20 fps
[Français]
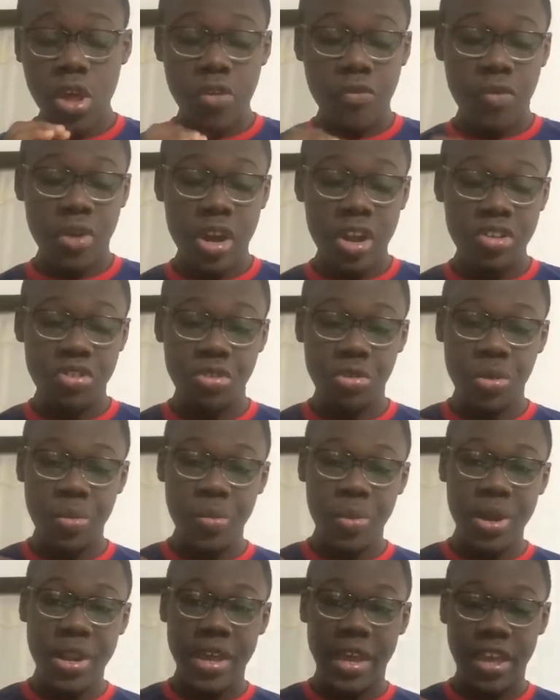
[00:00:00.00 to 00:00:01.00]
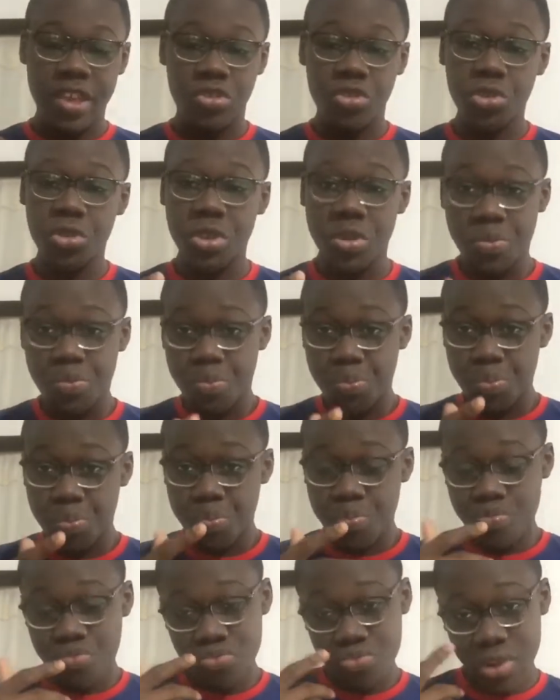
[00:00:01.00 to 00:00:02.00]
voilà selon moi les raisons qui
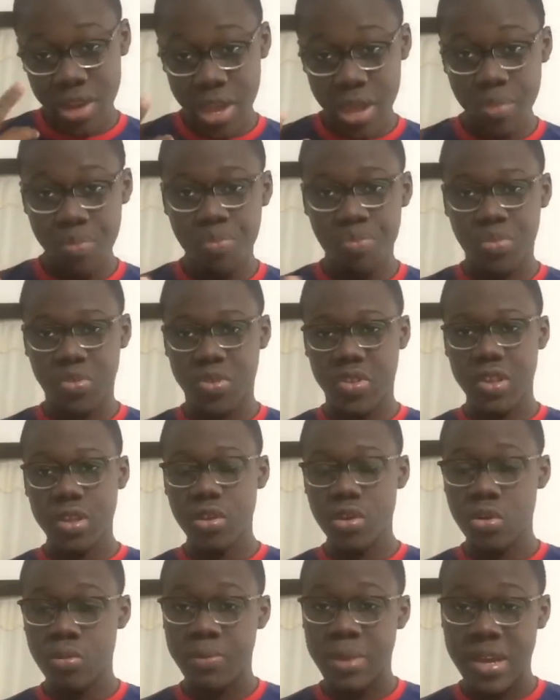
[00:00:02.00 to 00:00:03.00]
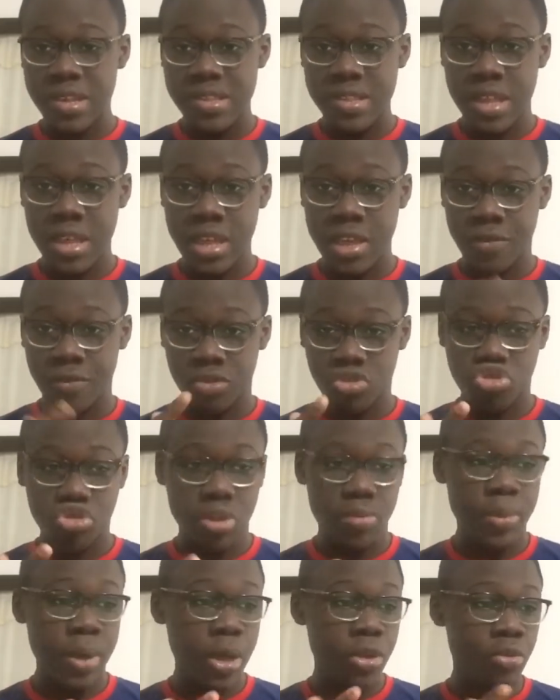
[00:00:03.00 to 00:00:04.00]
pourraient pousser le Barça
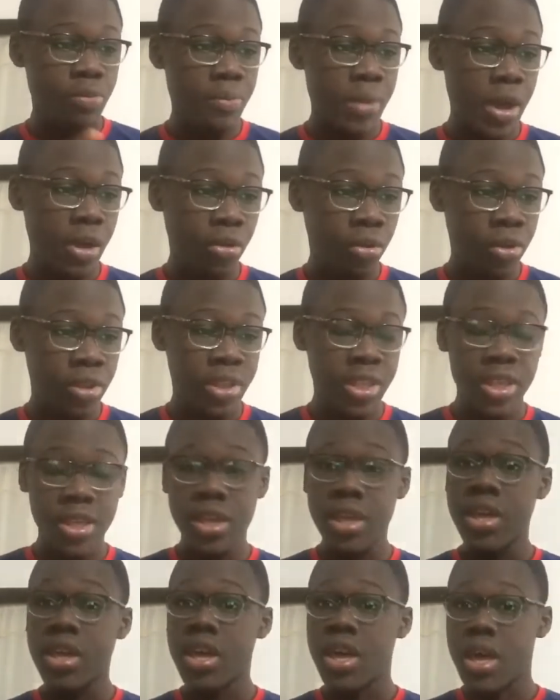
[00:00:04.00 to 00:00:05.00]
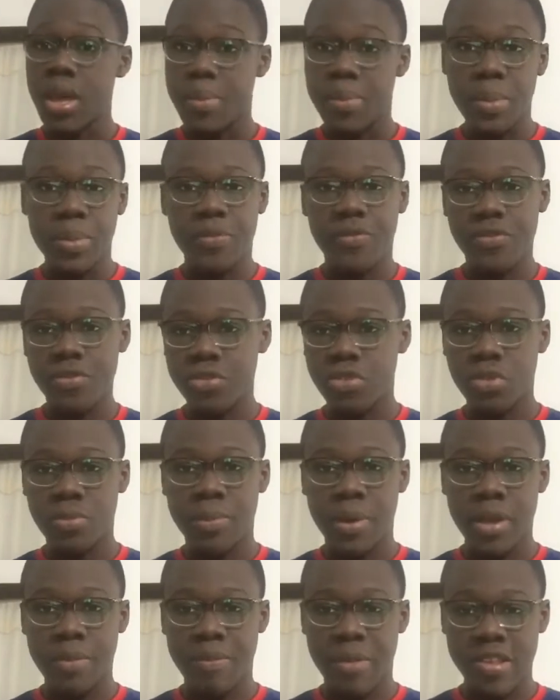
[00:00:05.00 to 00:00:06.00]
éventuellement à ne pas recruter de
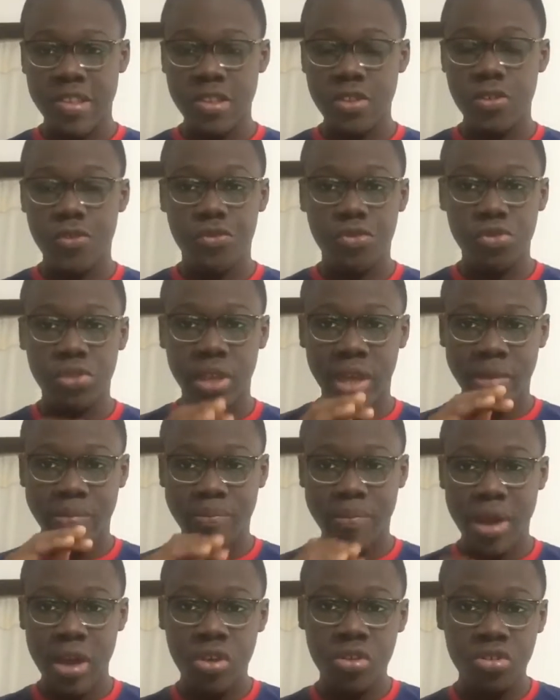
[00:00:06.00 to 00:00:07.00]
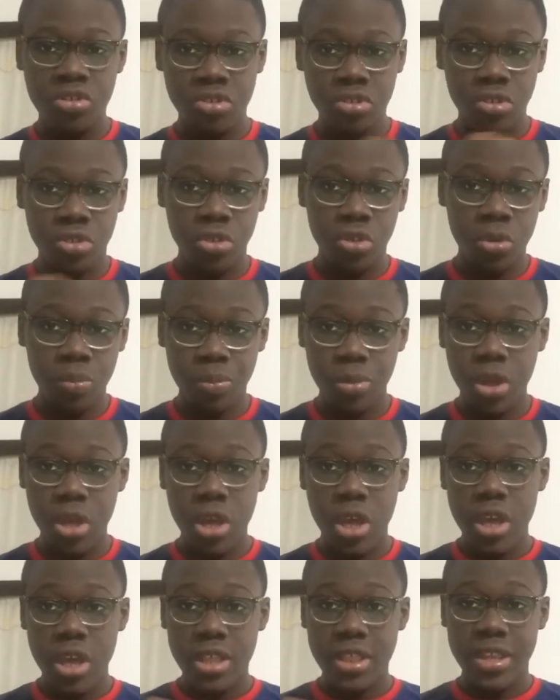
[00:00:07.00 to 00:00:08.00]
paille parce qu'il ne faudrait pas qu'on se trompe
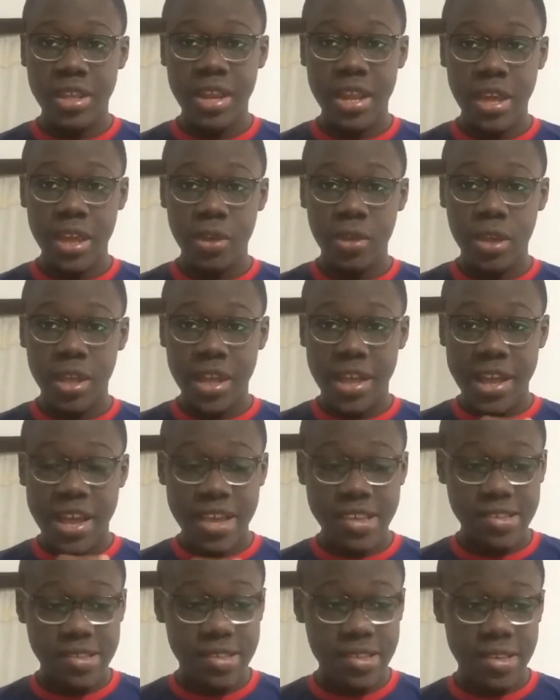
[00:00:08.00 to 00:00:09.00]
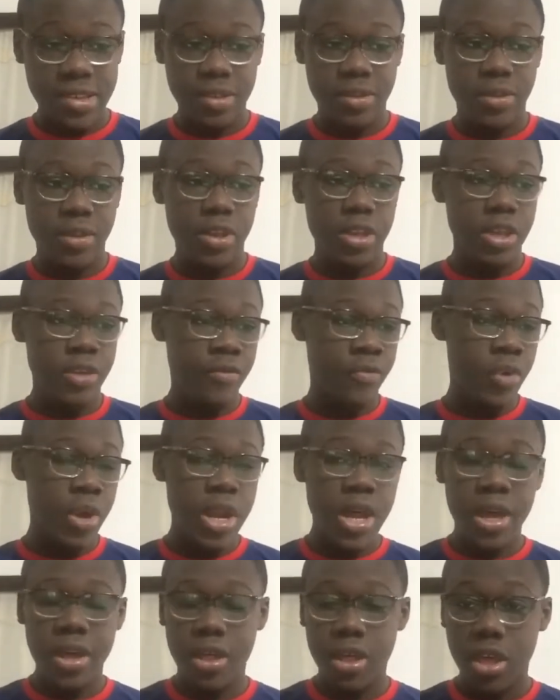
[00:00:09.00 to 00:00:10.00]
dans les castings.
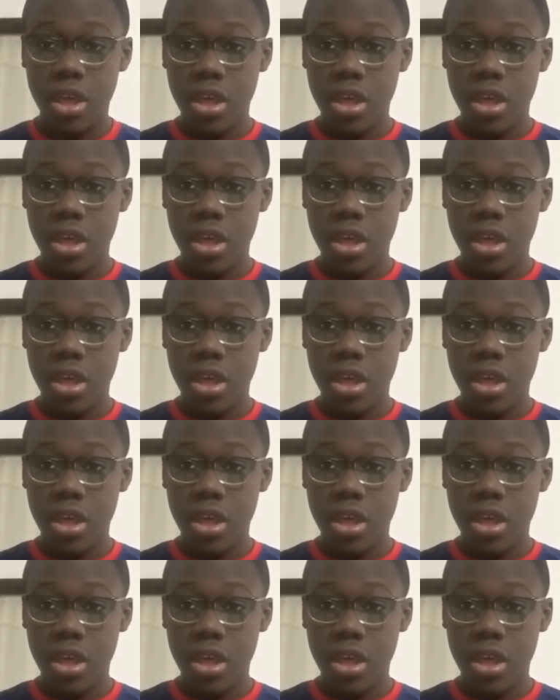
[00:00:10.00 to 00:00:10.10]
Voilà.